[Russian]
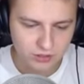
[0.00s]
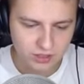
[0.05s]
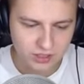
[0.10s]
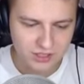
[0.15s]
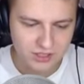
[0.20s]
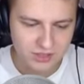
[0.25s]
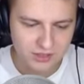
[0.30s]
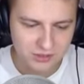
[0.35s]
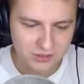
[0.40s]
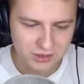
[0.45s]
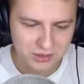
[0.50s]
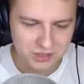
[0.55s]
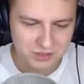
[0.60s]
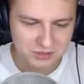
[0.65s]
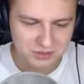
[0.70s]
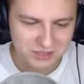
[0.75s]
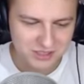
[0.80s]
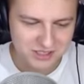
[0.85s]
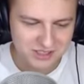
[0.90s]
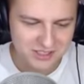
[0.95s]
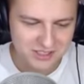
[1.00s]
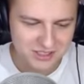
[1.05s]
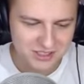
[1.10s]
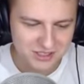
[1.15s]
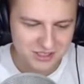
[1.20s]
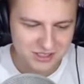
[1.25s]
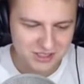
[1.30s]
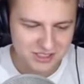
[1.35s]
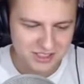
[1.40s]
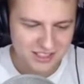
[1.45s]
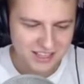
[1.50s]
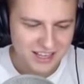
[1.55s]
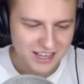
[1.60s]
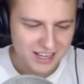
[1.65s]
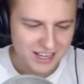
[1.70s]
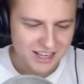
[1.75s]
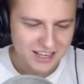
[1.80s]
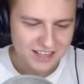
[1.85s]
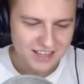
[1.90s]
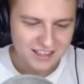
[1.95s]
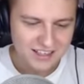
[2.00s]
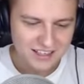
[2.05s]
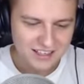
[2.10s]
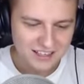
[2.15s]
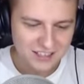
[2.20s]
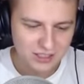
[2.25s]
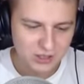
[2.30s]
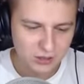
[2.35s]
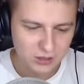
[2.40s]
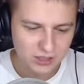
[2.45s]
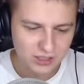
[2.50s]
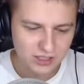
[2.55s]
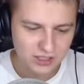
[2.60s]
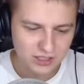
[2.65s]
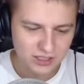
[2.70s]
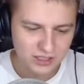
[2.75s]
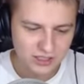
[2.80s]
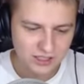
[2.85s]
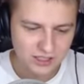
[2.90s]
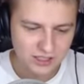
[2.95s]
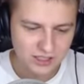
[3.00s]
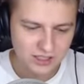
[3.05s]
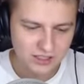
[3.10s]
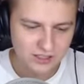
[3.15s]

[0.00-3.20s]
это очень, блин, жестко. Это долго надо играть.